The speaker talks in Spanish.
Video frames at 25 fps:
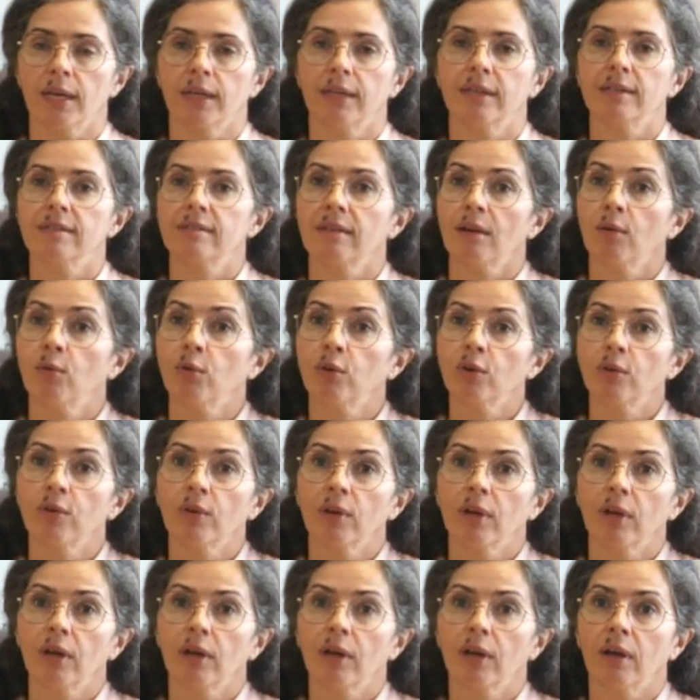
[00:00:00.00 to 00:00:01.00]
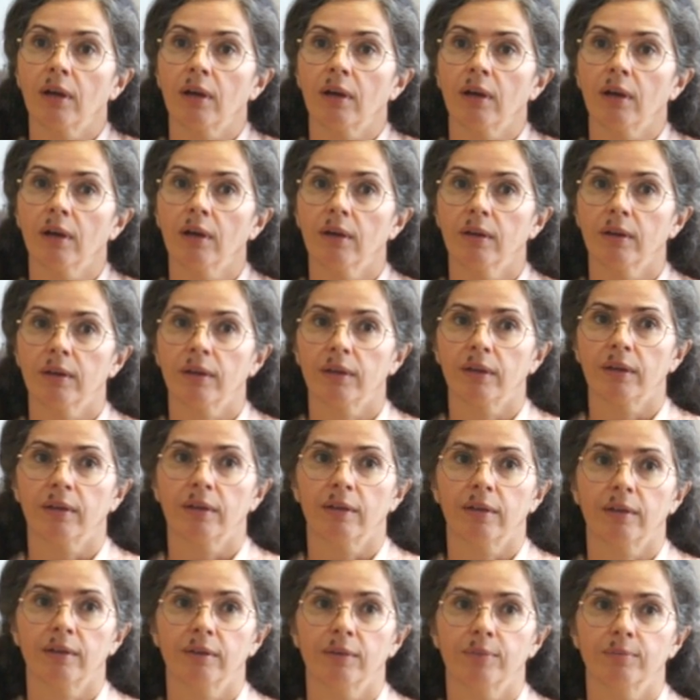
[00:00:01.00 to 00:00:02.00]
Y quizás una de las
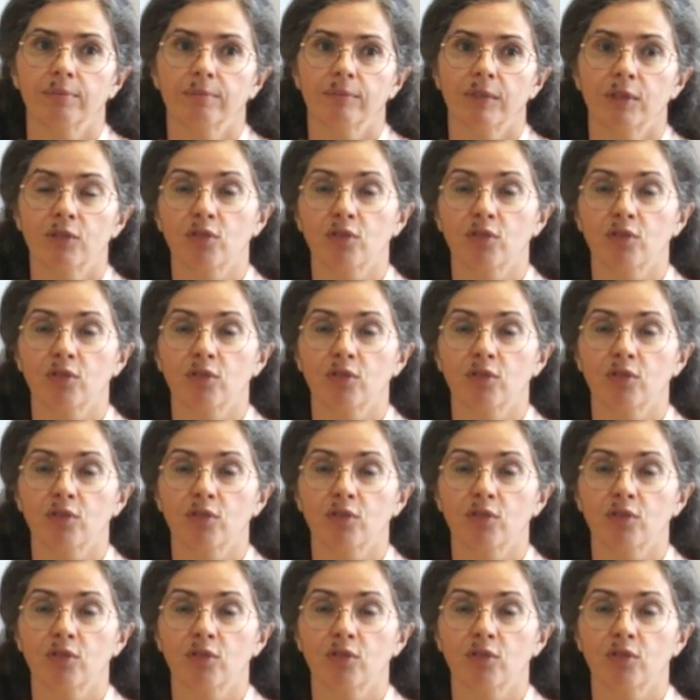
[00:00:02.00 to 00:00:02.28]
eh,